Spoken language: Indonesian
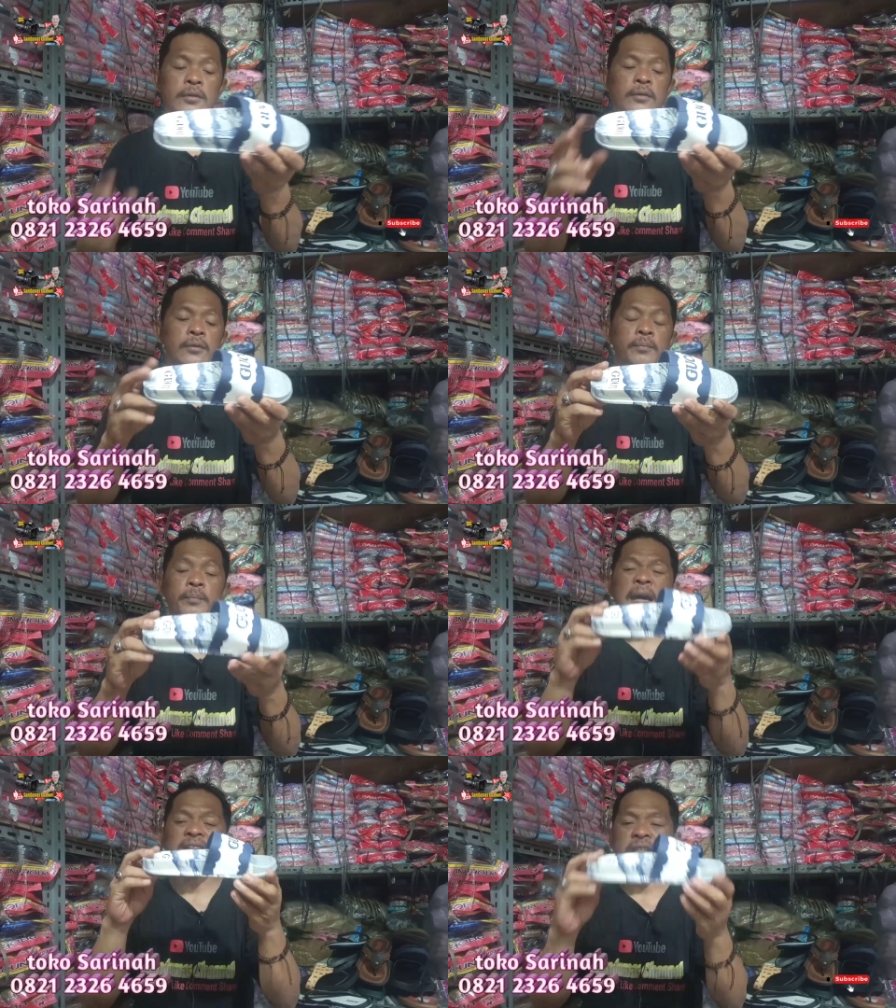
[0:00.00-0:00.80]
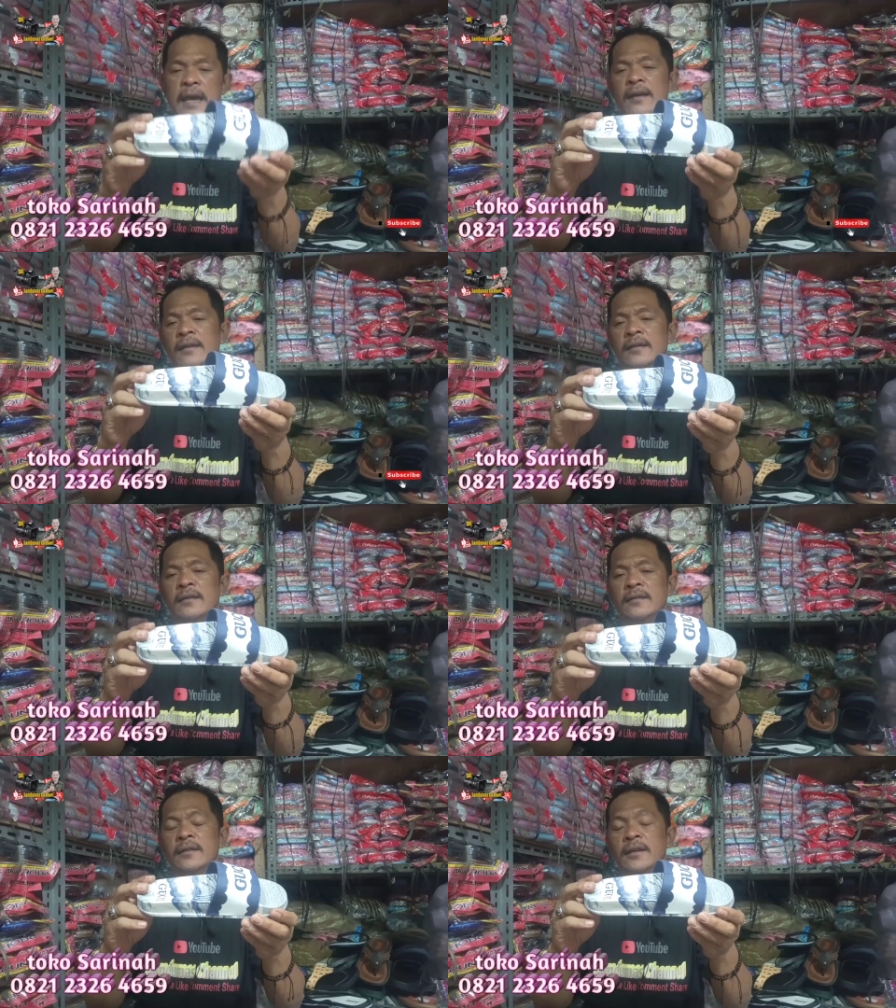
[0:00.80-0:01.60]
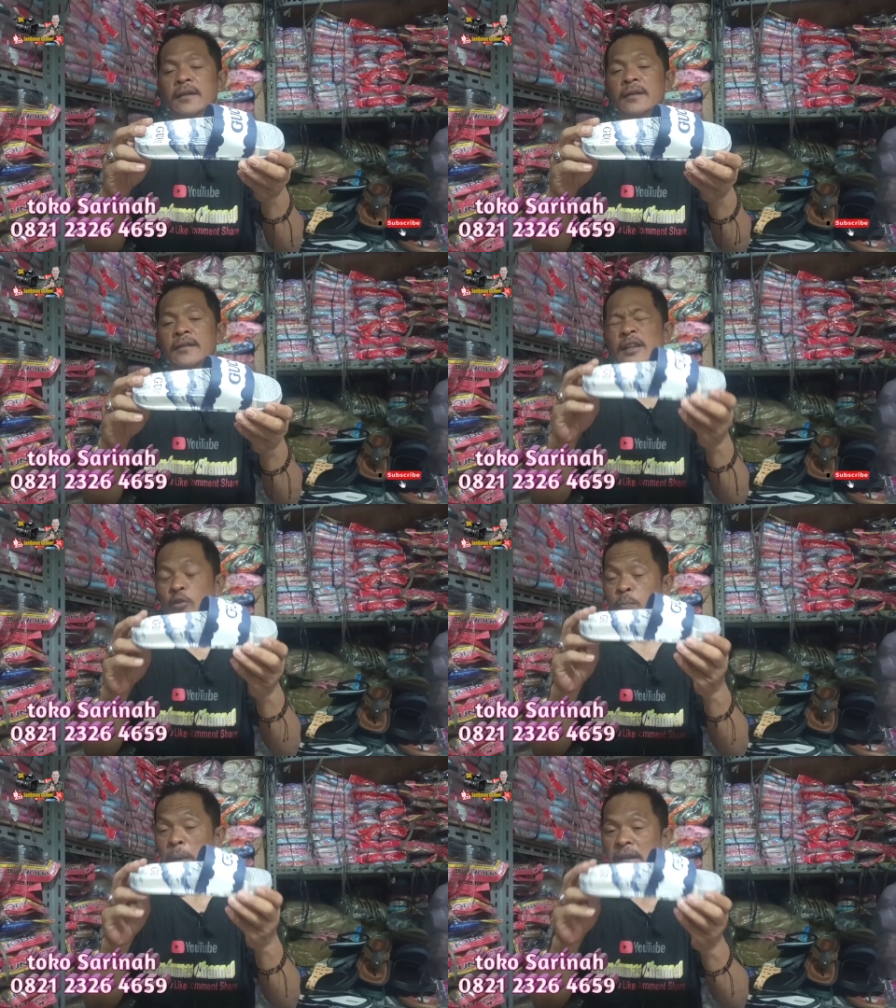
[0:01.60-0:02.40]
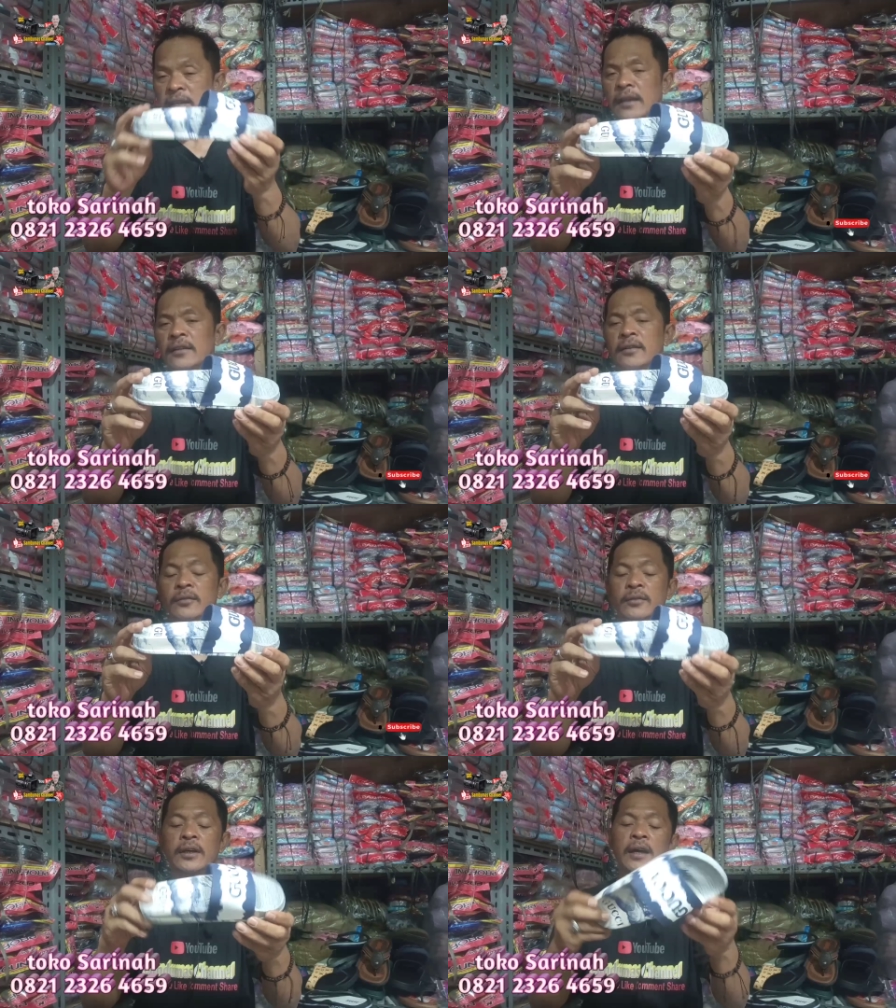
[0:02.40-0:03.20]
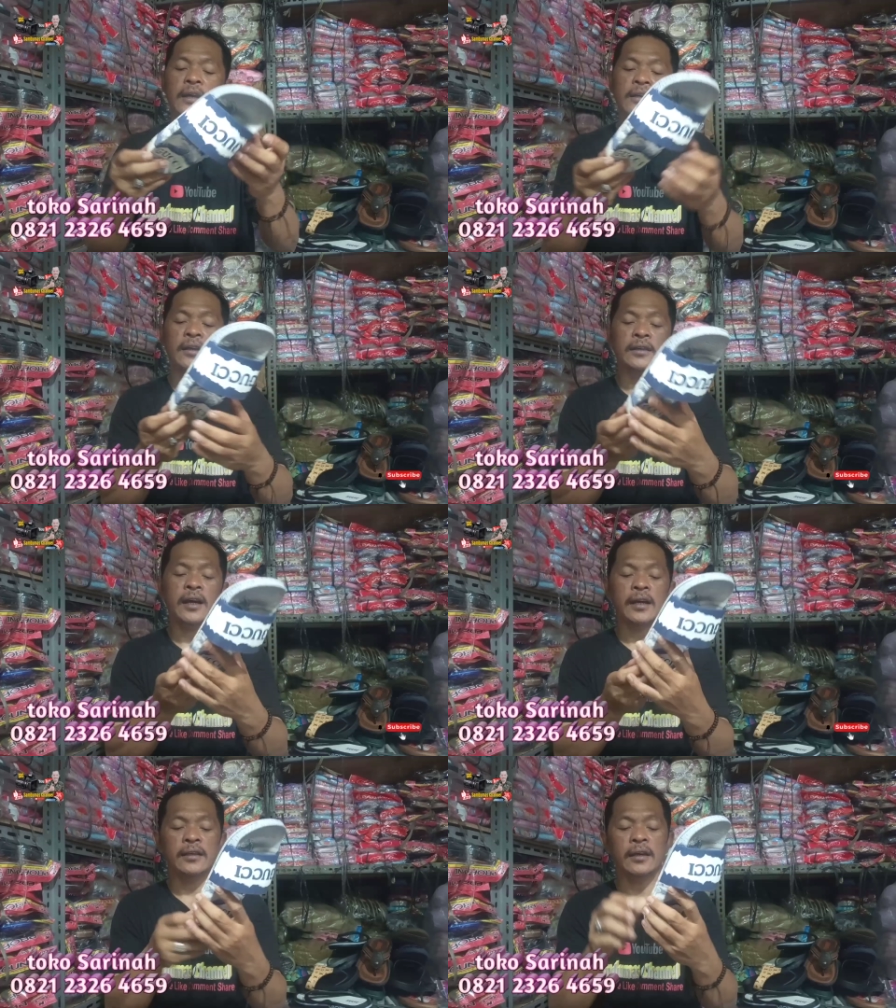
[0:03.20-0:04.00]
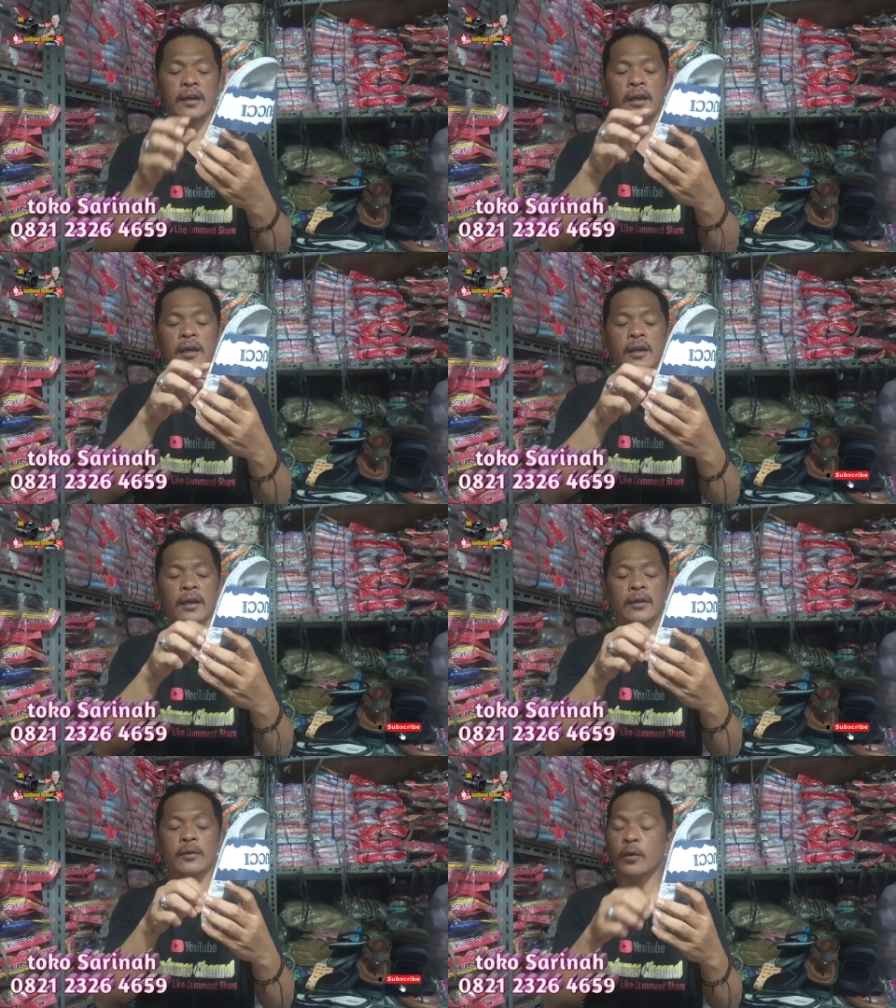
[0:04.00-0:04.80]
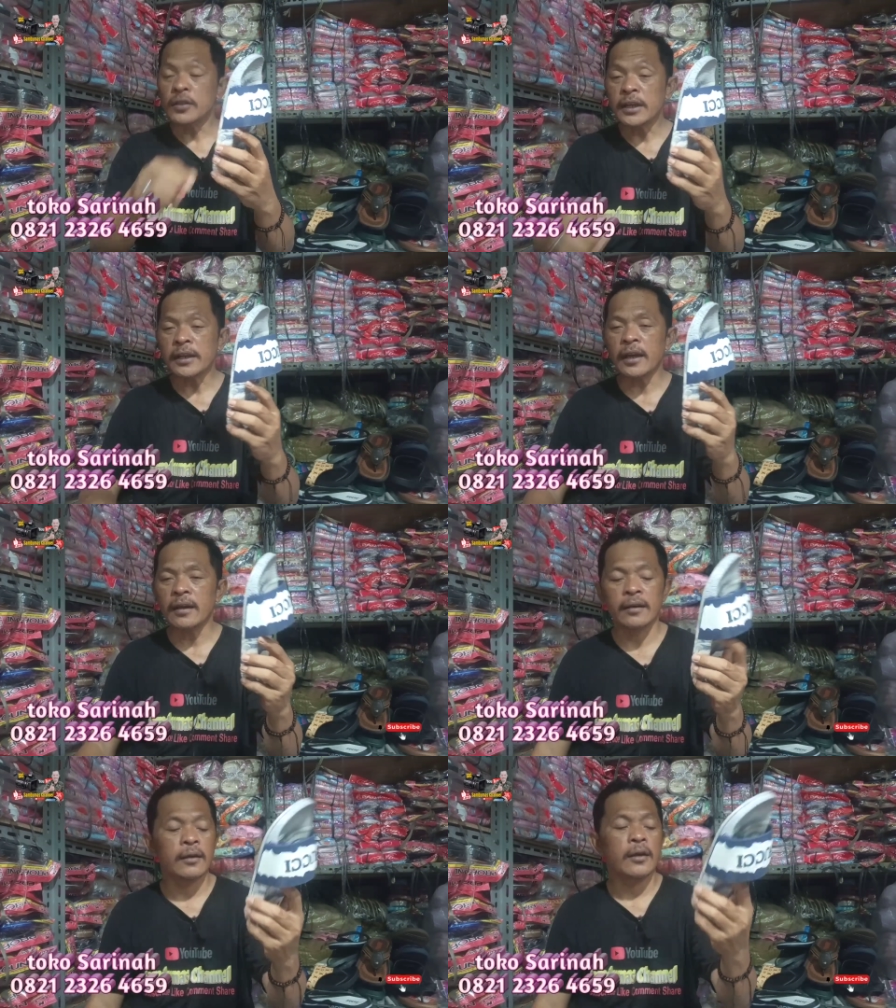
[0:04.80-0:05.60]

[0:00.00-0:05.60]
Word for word: oh, pasang ya, satu pasang tentunya harganya hanya grosir ya